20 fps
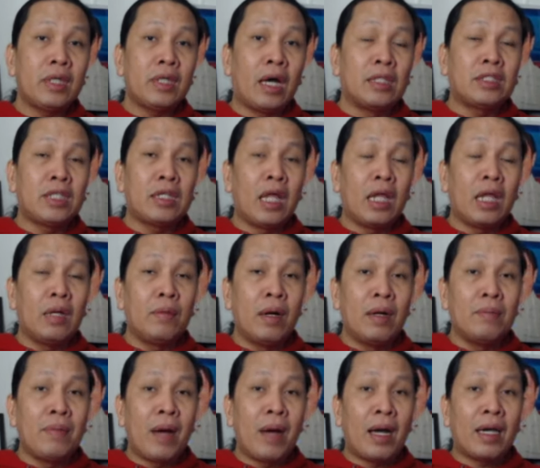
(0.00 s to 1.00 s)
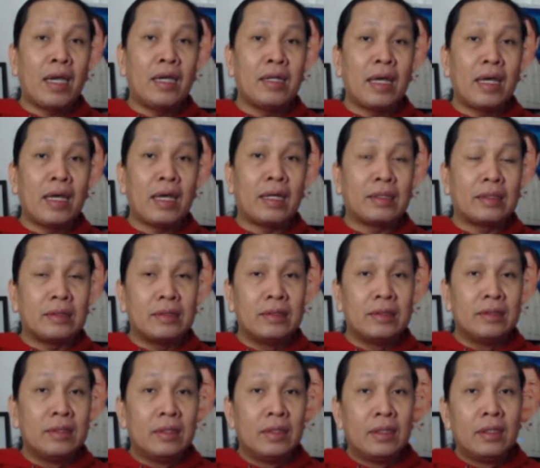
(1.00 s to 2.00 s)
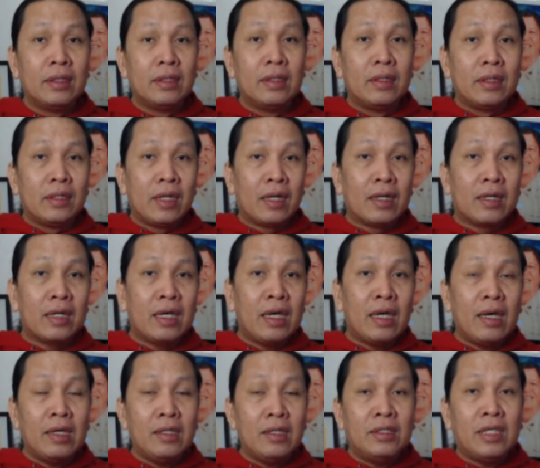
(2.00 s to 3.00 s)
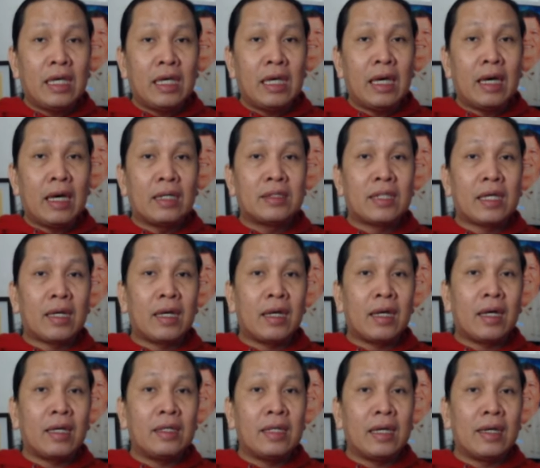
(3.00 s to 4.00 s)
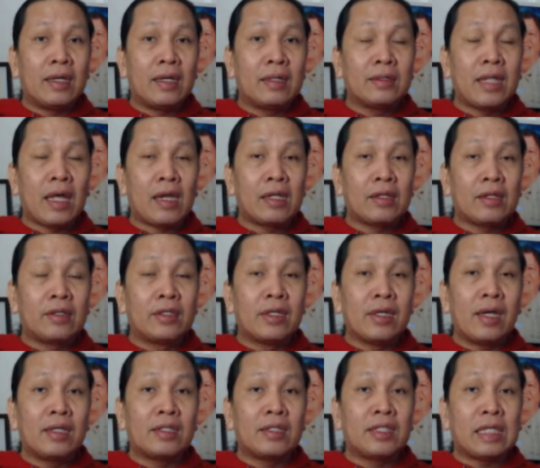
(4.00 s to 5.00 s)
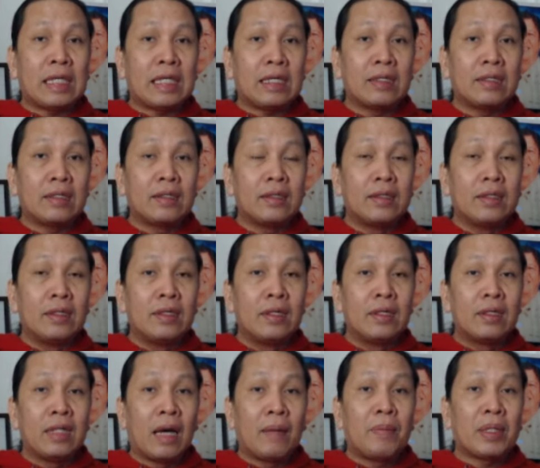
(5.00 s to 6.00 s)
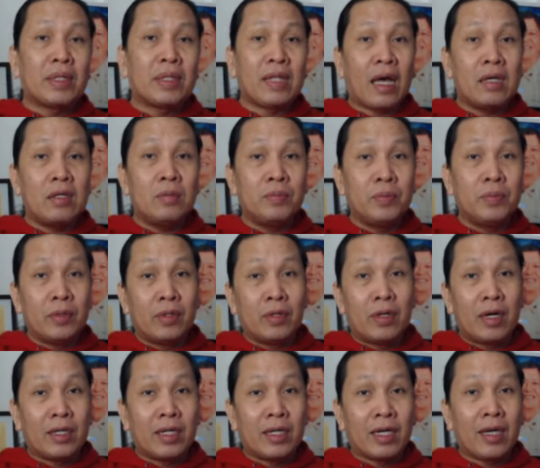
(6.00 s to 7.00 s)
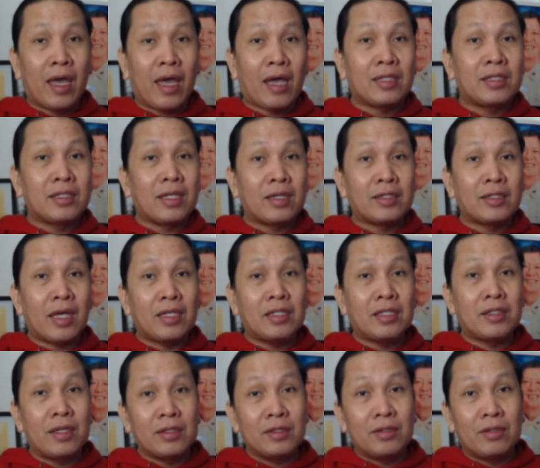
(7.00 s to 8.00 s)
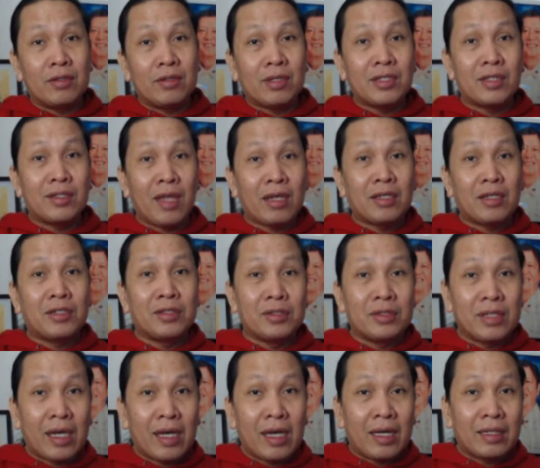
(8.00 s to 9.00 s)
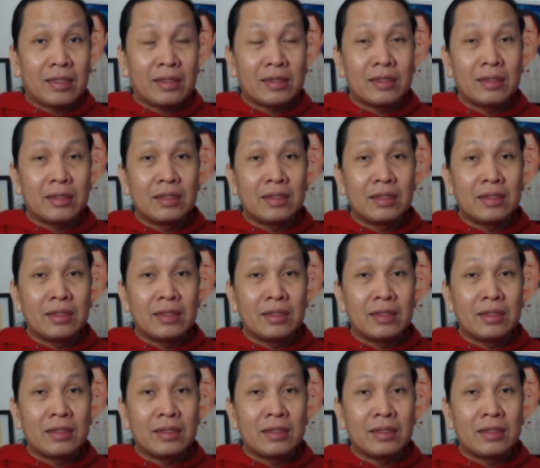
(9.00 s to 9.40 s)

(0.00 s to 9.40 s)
At sa dalawang bagay na yan, yung EEZ at saka yung territorial sea, dapat tayo po ang nag exercise ng jurisdiction dyan.